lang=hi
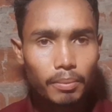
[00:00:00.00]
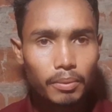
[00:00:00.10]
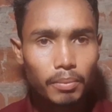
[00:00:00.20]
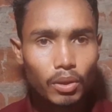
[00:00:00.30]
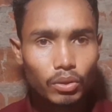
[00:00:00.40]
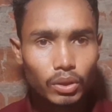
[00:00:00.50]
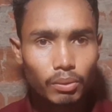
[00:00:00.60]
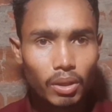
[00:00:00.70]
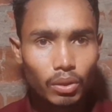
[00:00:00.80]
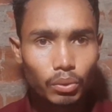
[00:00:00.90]
वो बहुत से
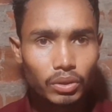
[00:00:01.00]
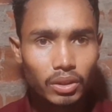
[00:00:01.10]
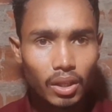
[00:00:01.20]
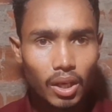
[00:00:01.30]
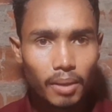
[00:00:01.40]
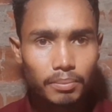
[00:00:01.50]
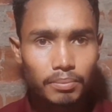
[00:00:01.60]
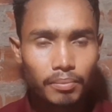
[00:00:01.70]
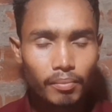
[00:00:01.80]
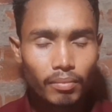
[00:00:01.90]
वहाँ लॉज हैं आप
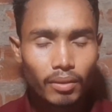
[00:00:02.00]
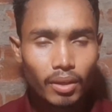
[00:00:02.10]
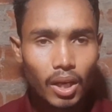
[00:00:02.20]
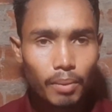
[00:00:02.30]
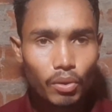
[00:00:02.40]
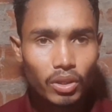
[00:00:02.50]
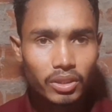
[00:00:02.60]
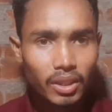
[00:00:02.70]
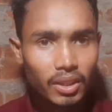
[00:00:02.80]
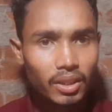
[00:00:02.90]
आप वहाँ
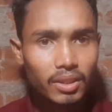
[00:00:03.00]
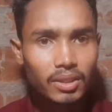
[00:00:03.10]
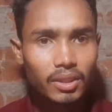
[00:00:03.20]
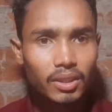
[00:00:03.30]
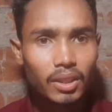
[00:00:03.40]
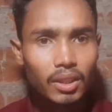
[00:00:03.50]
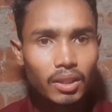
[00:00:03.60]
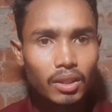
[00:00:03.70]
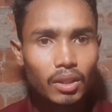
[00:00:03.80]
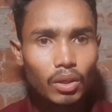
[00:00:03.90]
कर रह सकते हैं
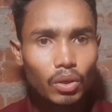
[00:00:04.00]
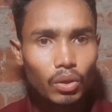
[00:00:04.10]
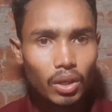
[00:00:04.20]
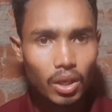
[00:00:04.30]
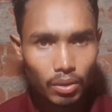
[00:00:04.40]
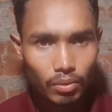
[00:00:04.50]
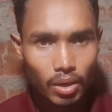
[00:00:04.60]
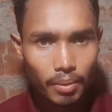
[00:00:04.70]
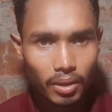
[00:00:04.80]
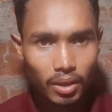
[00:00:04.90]
और हाँ
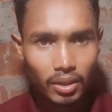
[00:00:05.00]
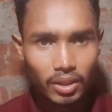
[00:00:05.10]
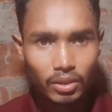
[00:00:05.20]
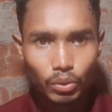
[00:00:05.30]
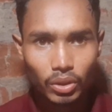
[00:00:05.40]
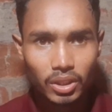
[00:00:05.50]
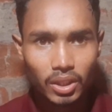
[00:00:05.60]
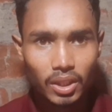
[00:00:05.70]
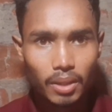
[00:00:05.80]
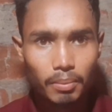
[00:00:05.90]
वहाँ का रेंट थोड़ा
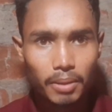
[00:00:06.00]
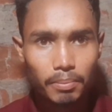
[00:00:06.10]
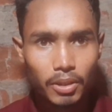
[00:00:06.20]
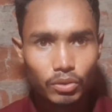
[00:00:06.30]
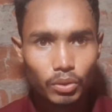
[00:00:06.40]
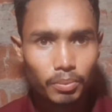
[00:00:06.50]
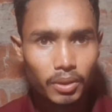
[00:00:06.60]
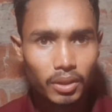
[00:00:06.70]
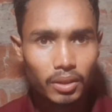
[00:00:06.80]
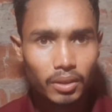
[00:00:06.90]
ज़्यादा है भाई पाँच सौ
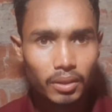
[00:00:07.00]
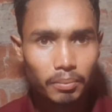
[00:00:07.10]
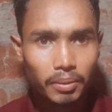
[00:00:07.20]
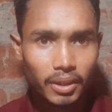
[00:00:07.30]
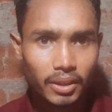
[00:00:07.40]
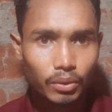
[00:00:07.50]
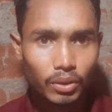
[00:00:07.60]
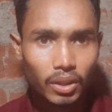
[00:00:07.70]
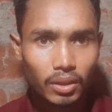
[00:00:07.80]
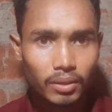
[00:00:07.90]
रुपये पर डे
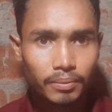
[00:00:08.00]
होता है